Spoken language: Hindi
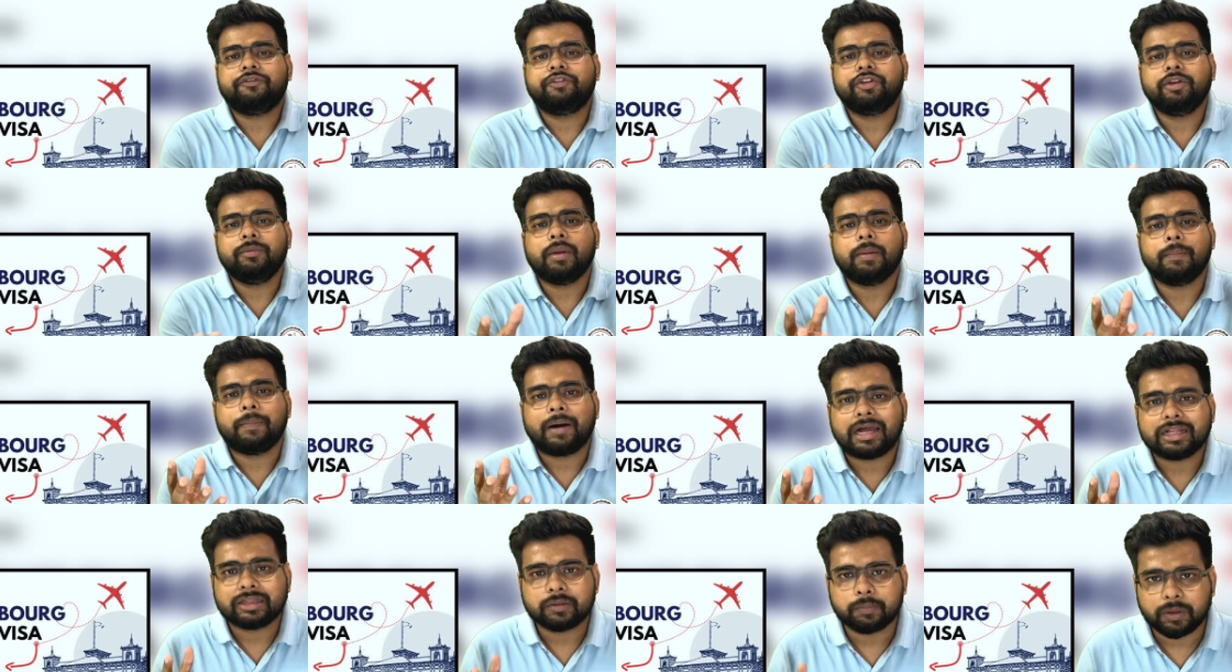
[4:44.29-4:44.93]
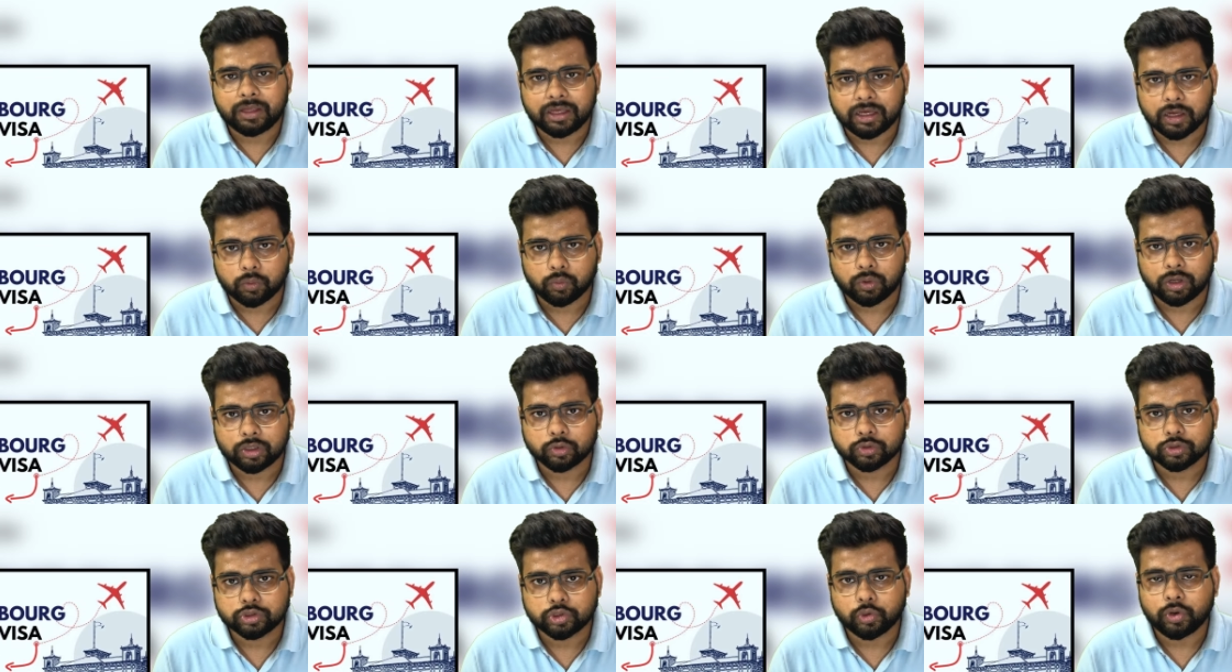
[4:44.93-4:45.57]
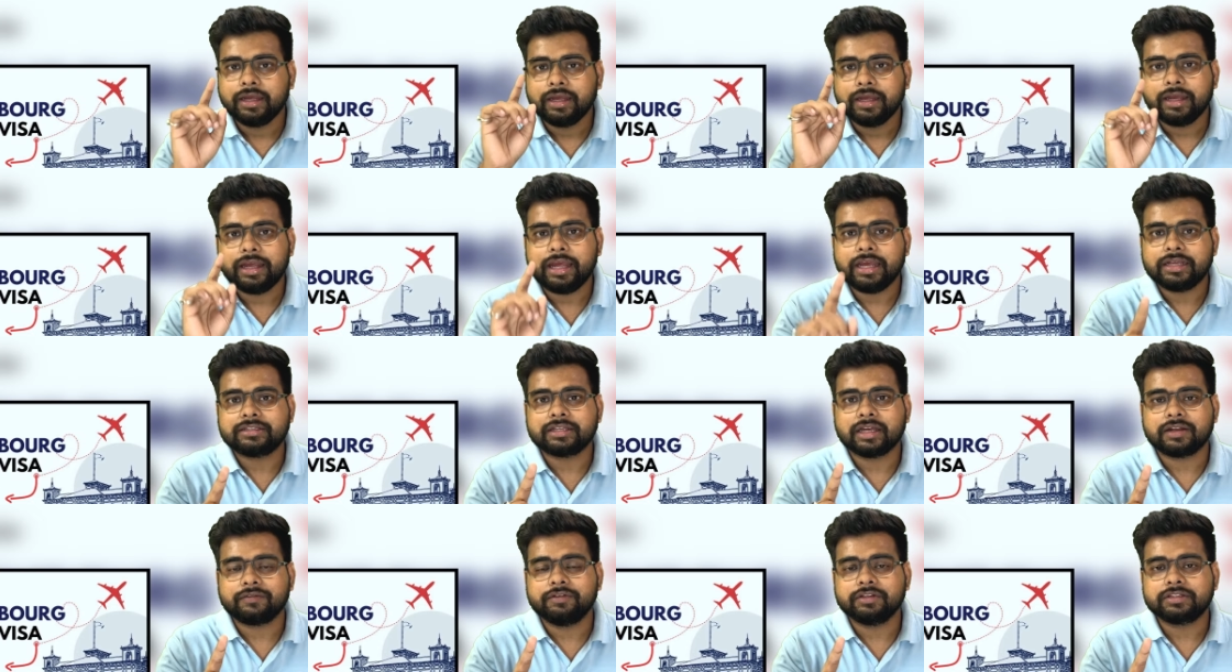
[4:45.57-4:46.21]
फ्री में बात भी करूंगा दोस्तों एक
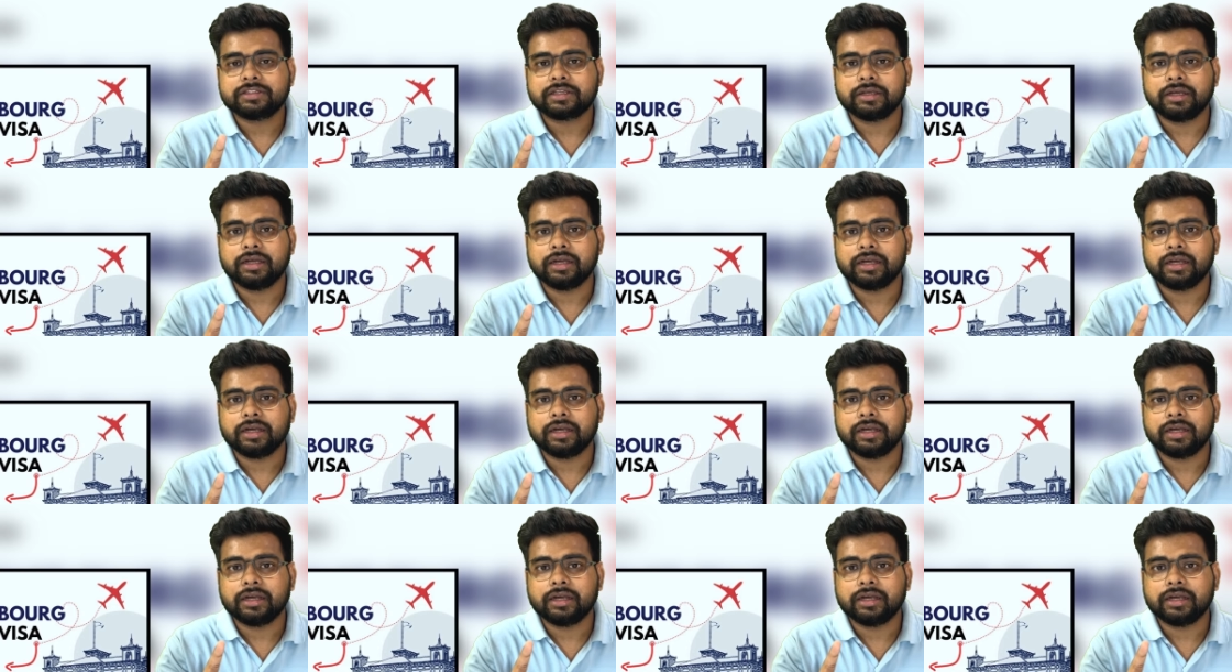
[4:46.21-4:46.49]
सर्विस